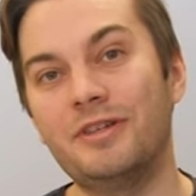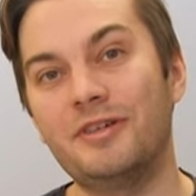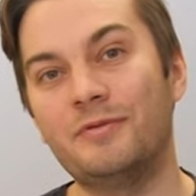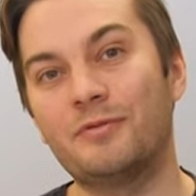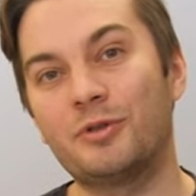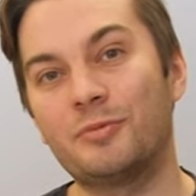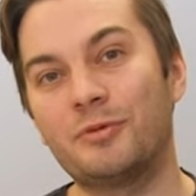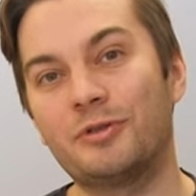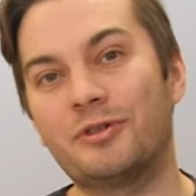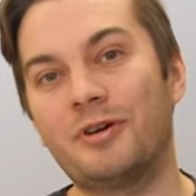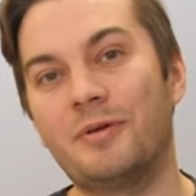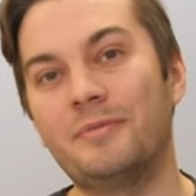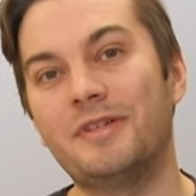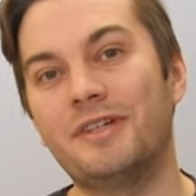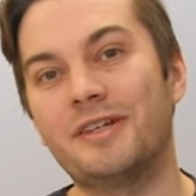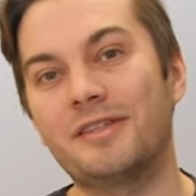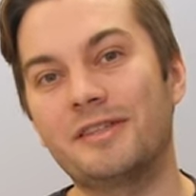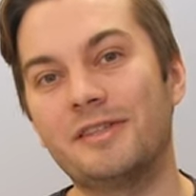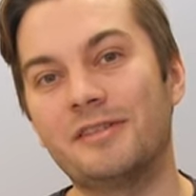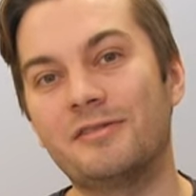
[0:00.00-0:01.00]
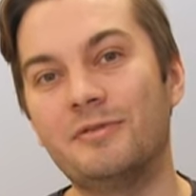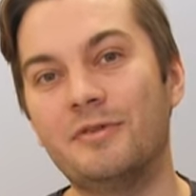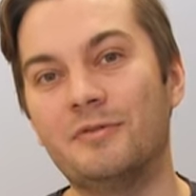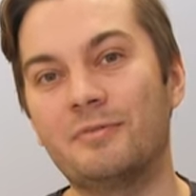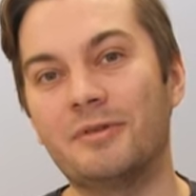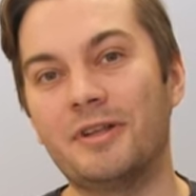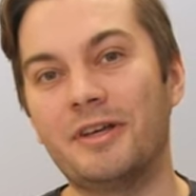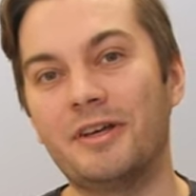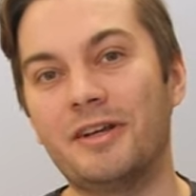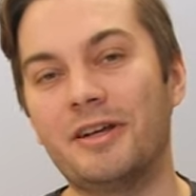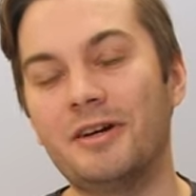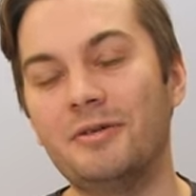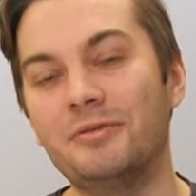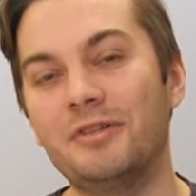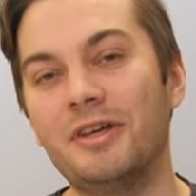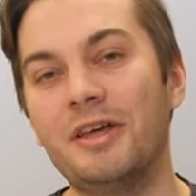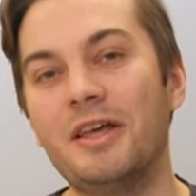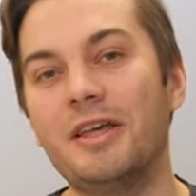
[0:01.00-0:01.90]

i w przypadku aplikacji Swift Playground